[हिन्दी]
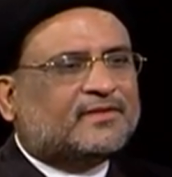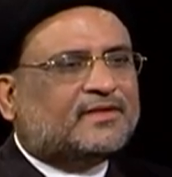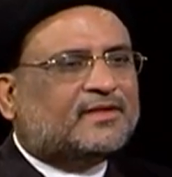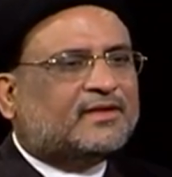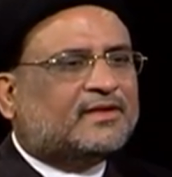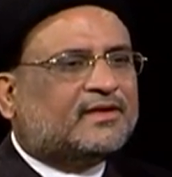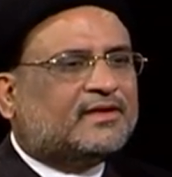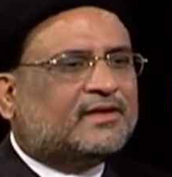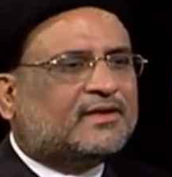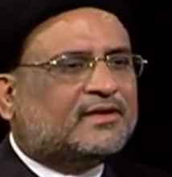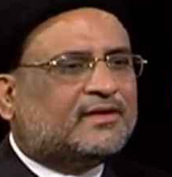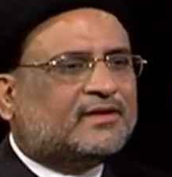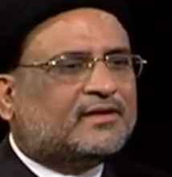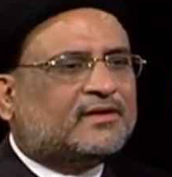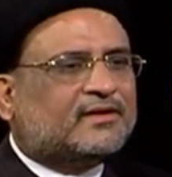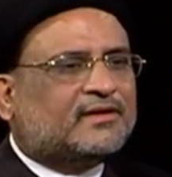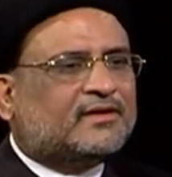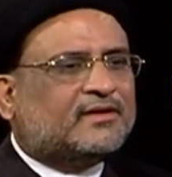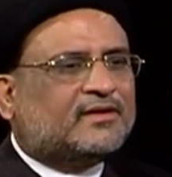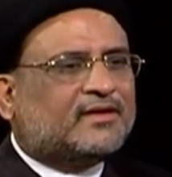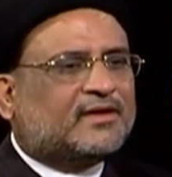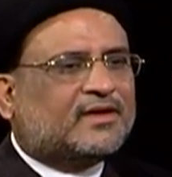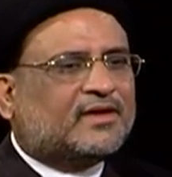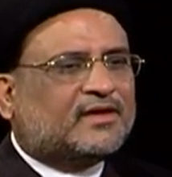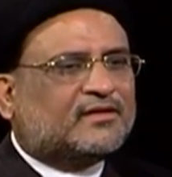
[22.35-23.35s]
ये
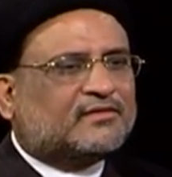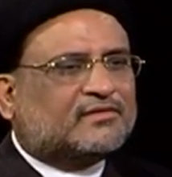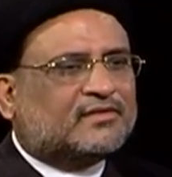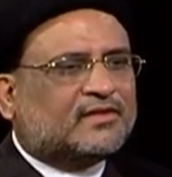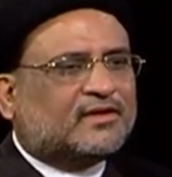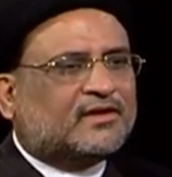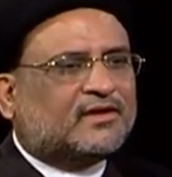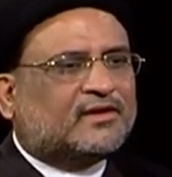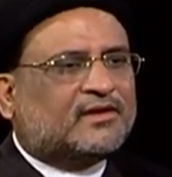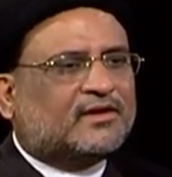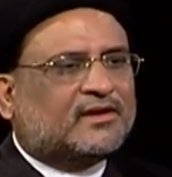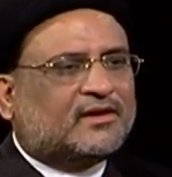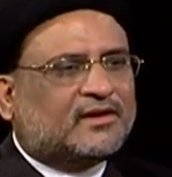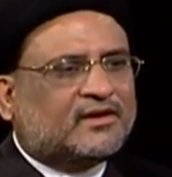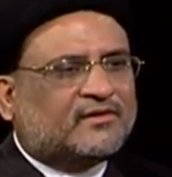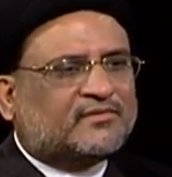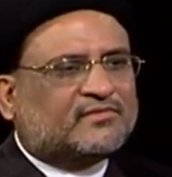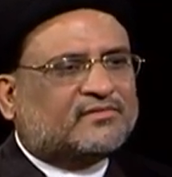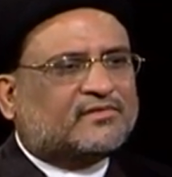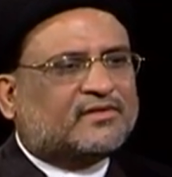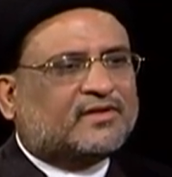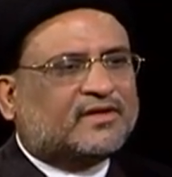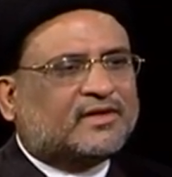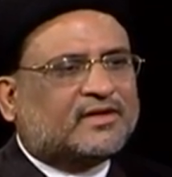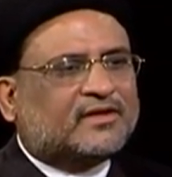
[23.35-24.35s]
एक ऐसा
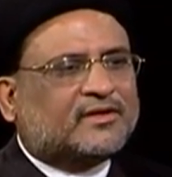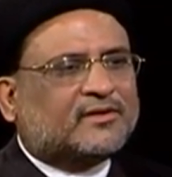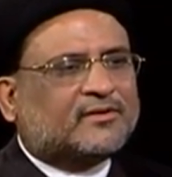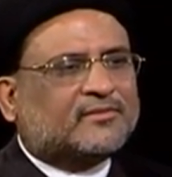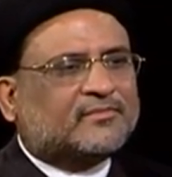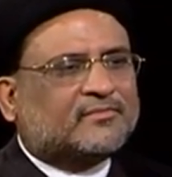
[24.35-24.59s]
लफ्ज़ है